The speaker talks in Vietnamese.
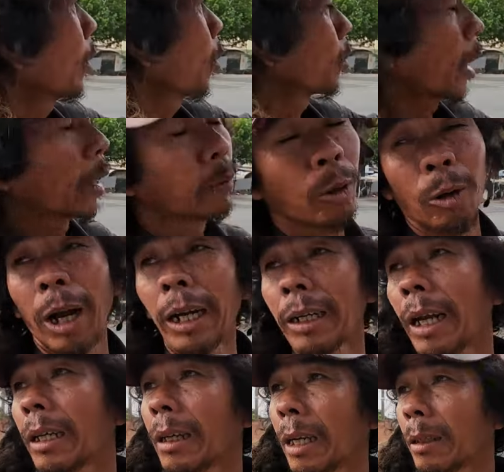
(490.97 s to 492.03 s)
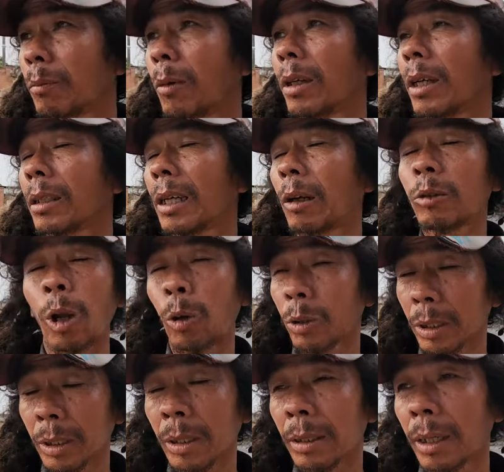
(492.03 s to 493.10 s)
vô tiệm đồ ăn thế là nó mướn đó tội
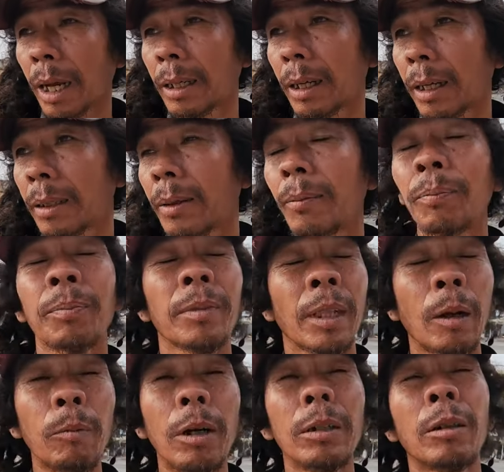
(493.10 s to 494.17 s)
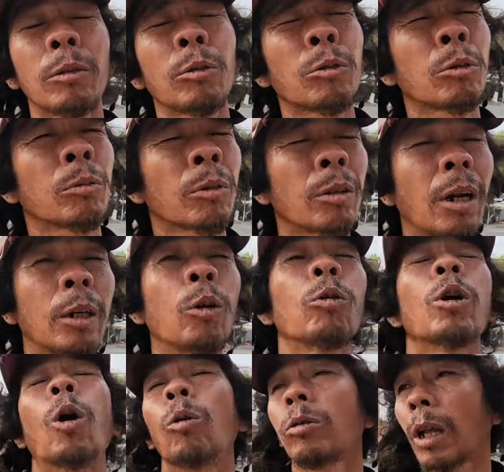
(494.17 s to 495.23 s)
trơn nè nó mướn nó, nó để thuốc
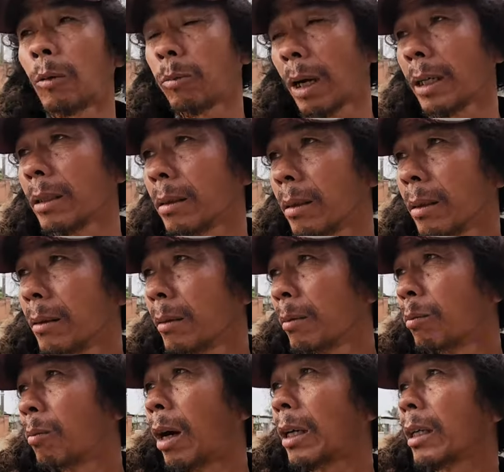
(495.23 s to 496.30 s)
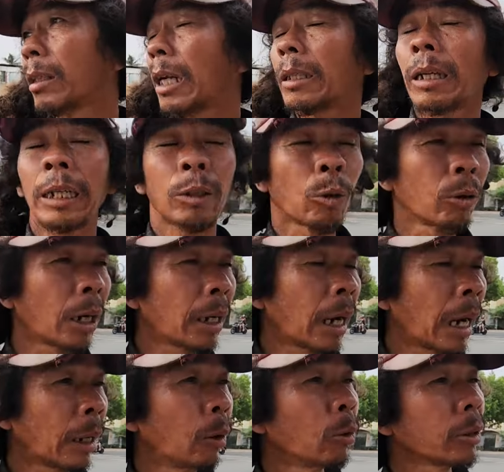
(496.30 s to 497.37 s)
ngủ trong á bởi vì thấy thấy tôi hai,
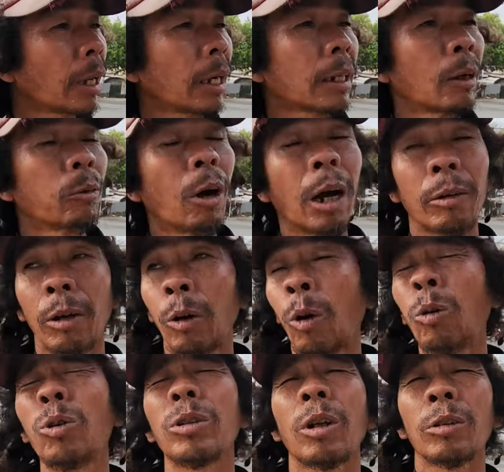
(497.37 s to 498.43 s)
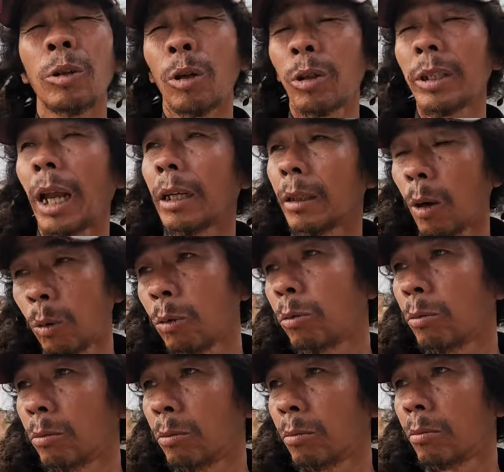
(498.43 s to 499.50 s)
hai uống chai cà phê và uống cho, cho nó giải ngủ
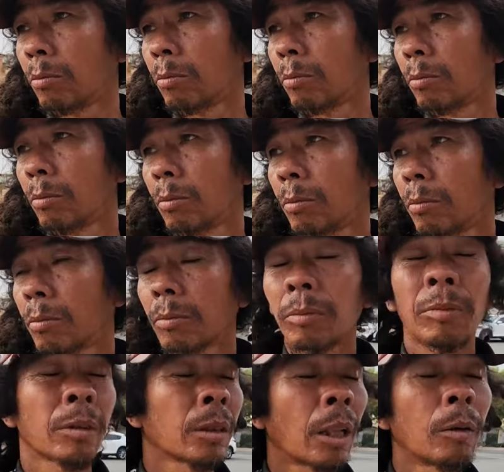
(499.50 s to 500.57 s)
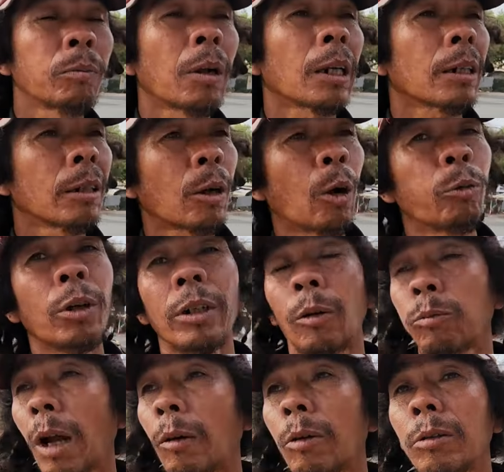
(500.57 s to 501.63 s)
dạ đốm đất nó coi phim hồng
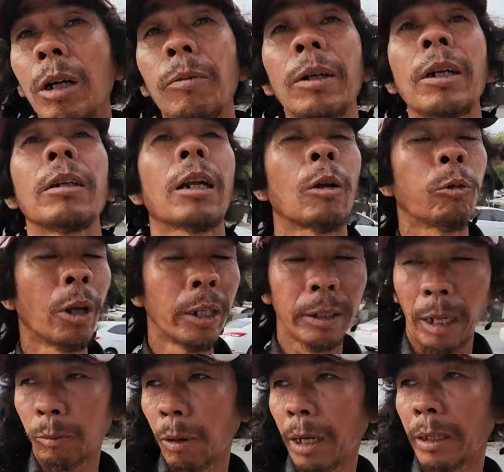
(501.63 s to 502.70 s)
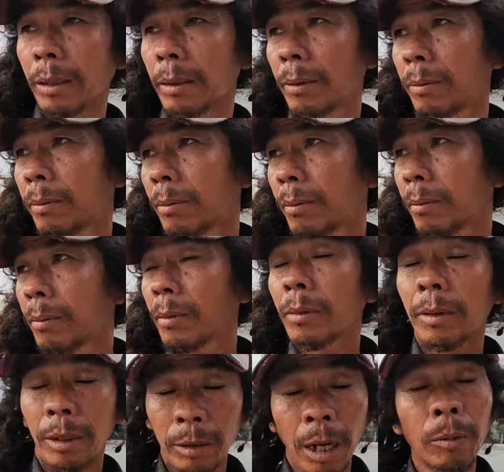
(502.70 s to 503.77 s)
kông nó bắt cứ theo phim trong á
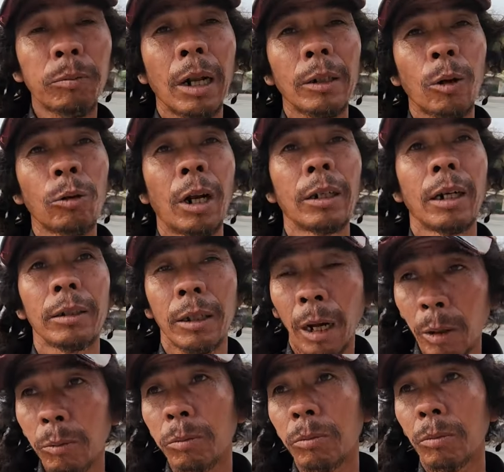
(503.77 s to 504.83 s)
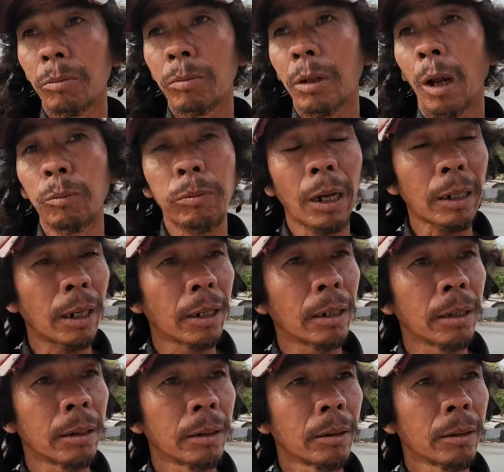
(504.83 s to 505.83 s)
đốm đất tôi làm người tốt dạ. đốm đất là